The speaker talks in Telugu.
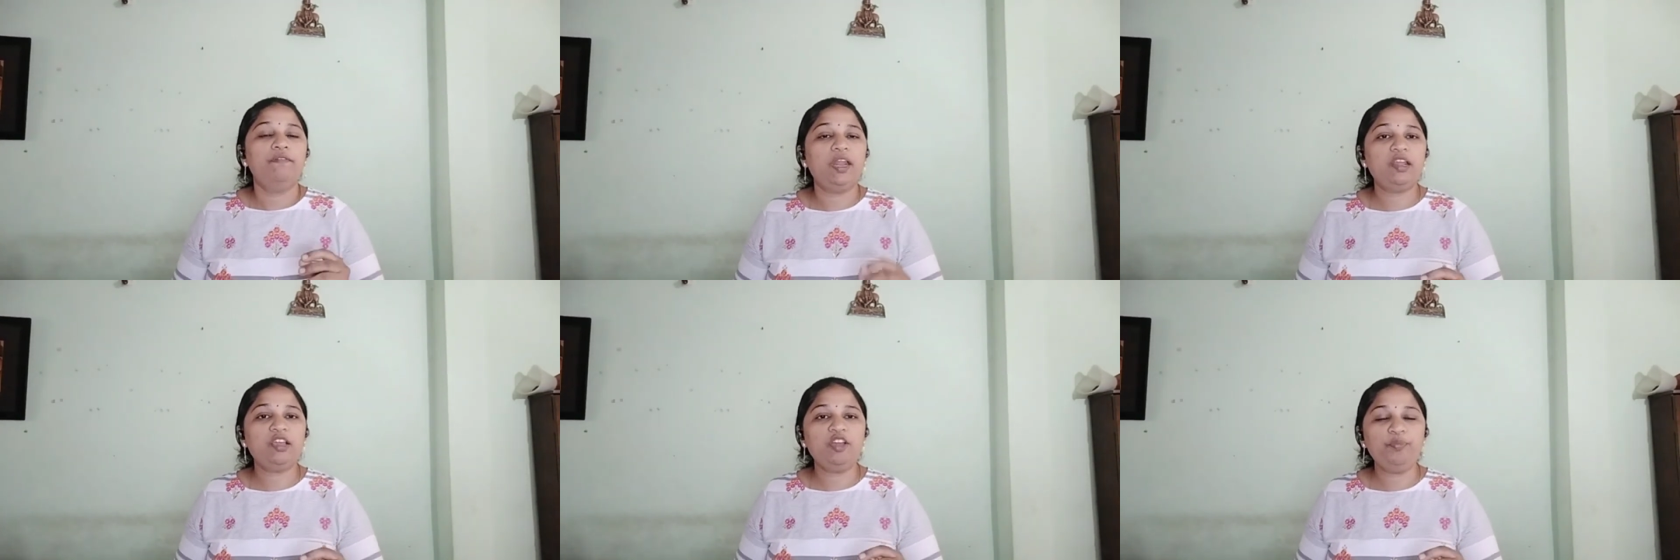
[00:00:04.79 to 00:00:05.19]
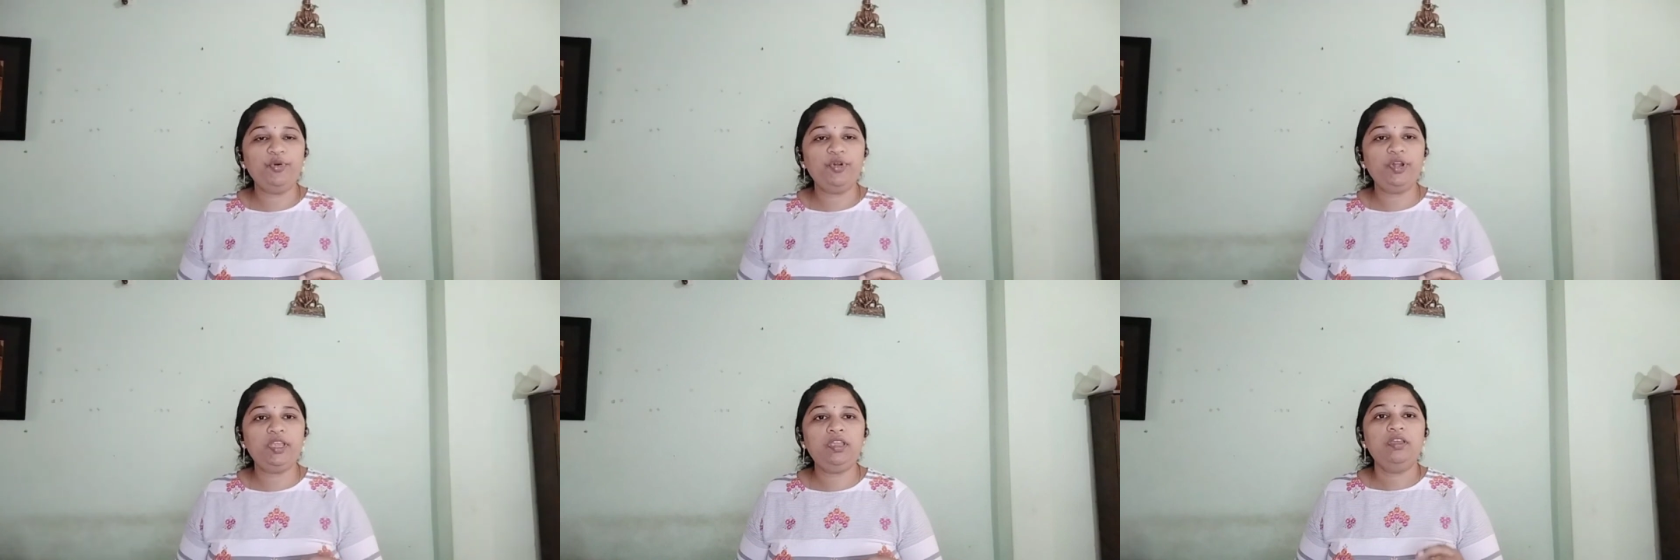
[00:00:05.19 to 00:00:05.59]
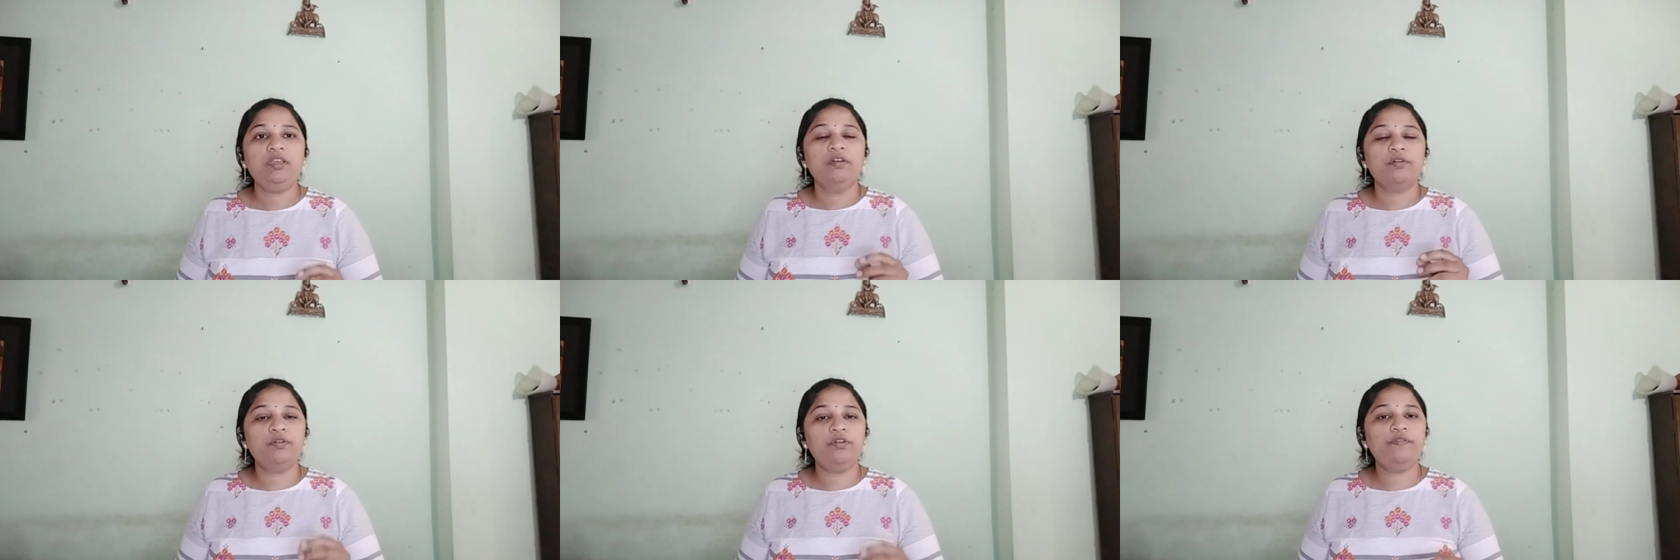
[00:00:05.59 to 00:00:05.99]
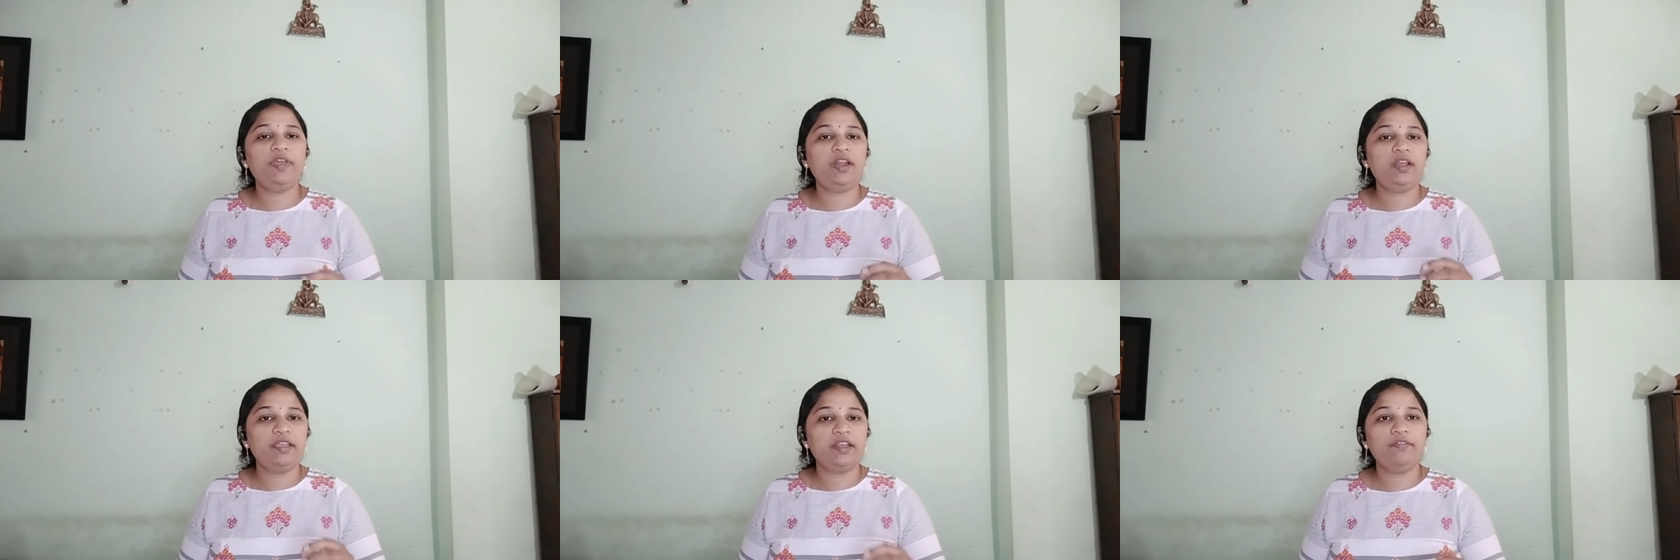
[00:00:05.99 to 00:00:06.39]
వెడనపూడి రెండు
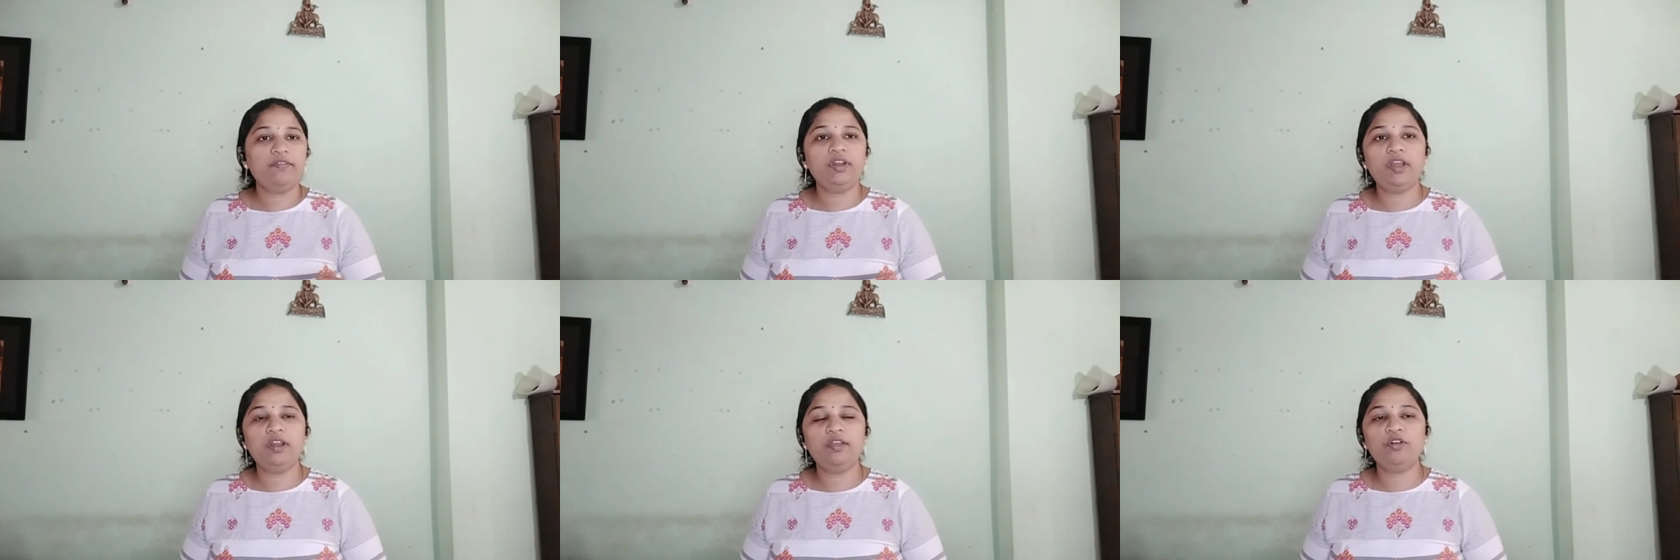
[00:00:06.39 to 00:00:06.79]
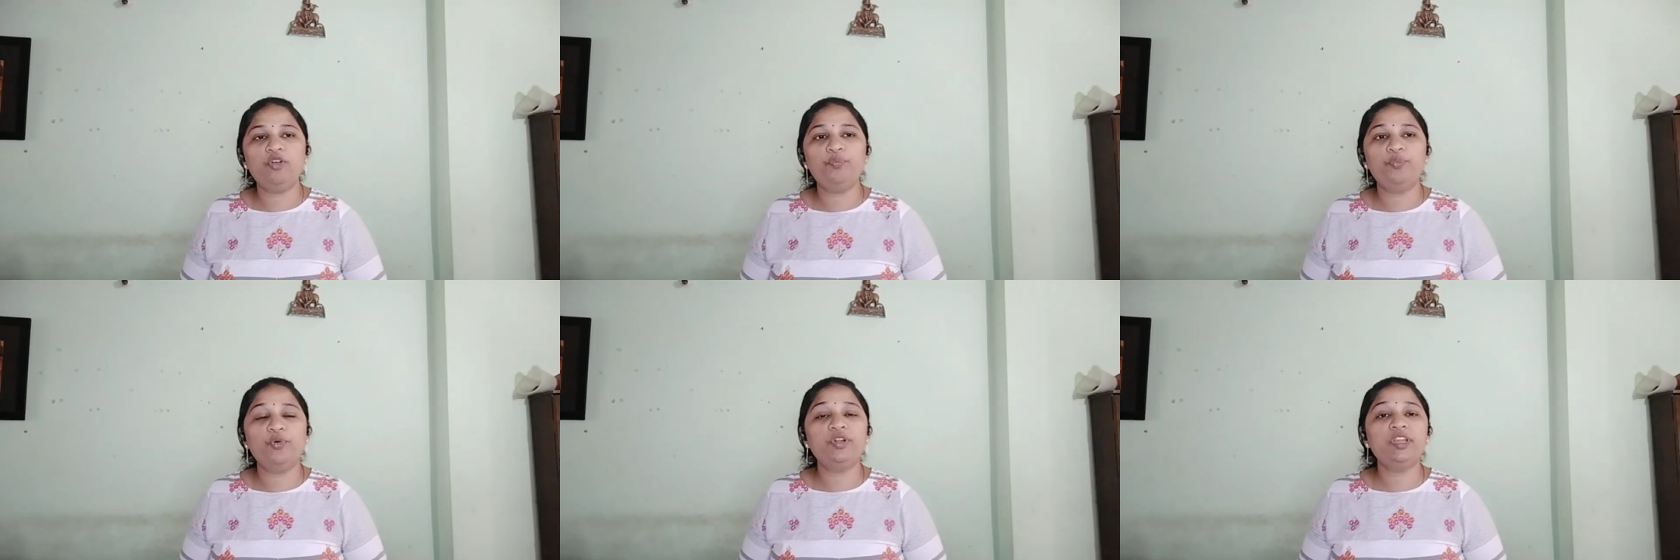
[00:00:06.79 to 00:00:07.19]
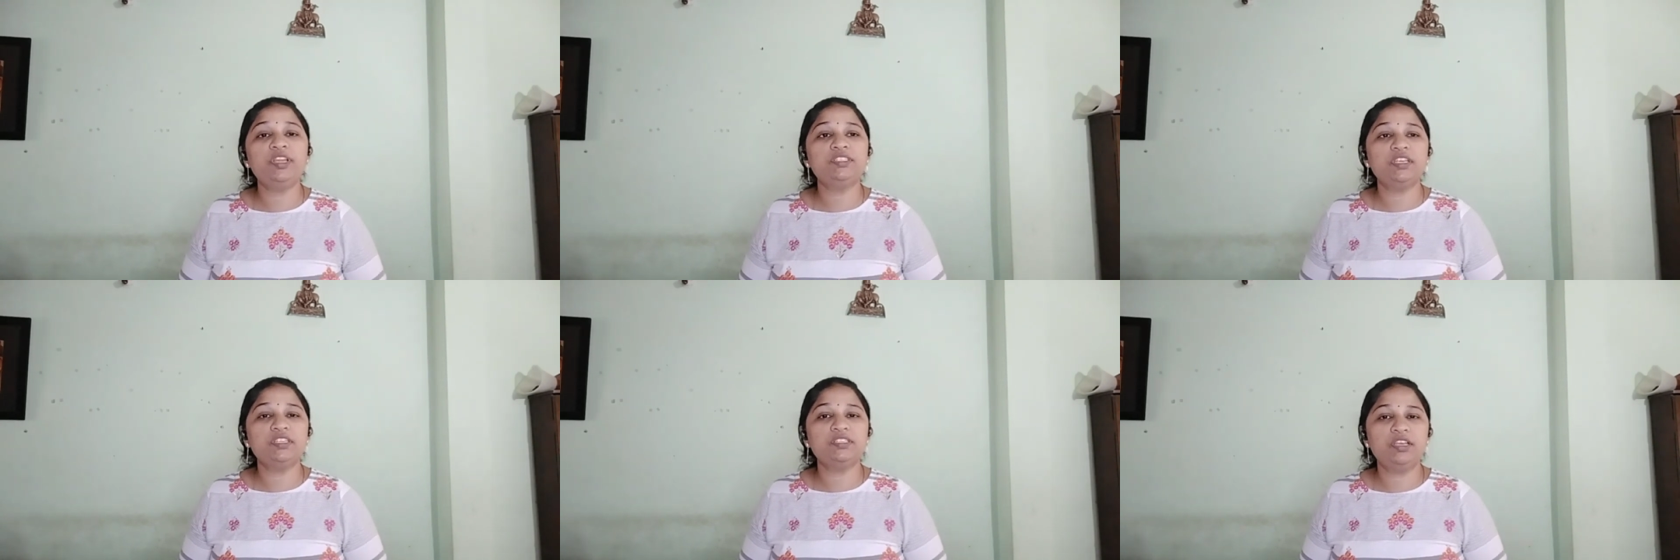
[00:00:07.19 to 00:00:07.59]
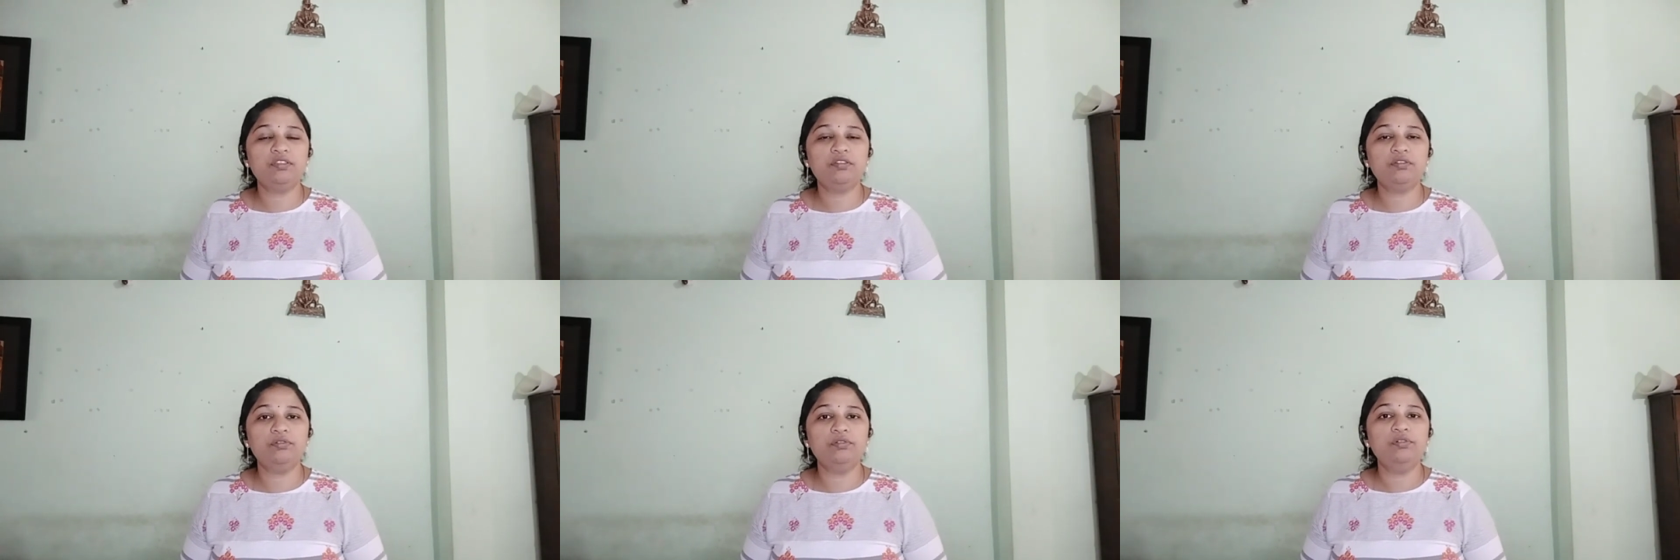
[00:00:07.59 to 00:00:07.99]
వేల ఇరవై నాలుగులో పోటీ
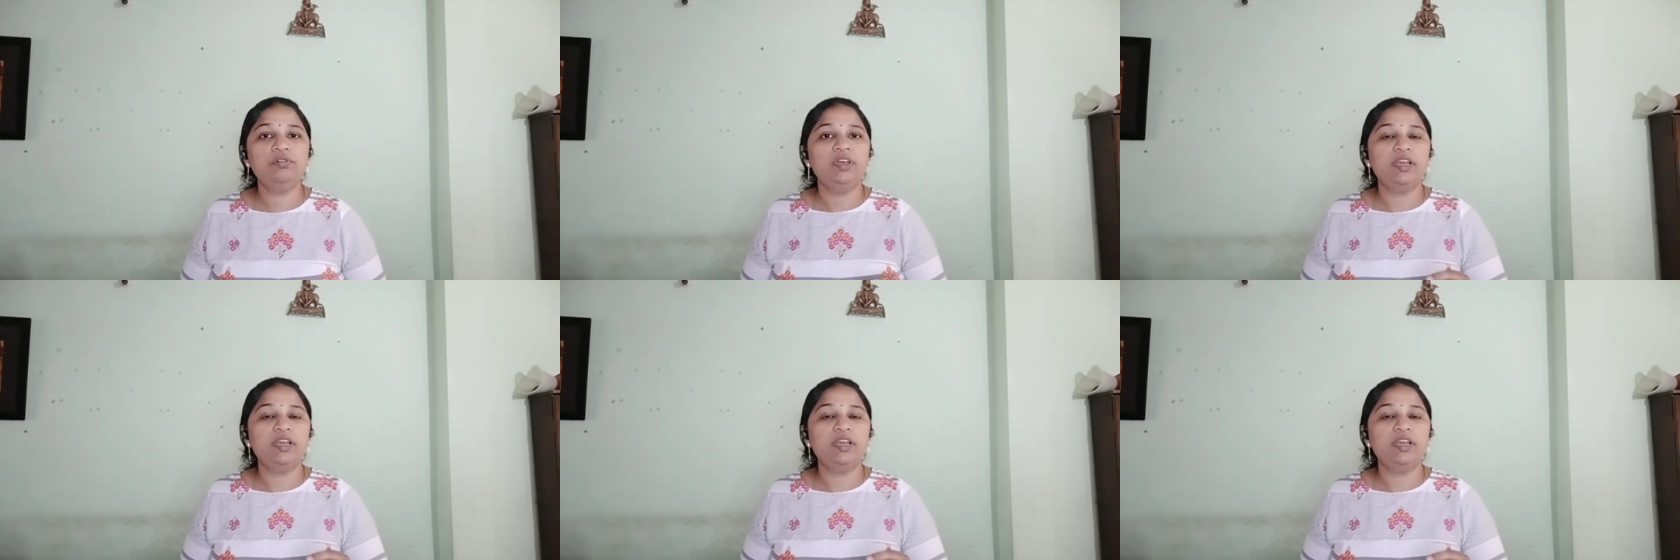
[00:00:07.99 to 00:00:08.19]
చేసేందుకు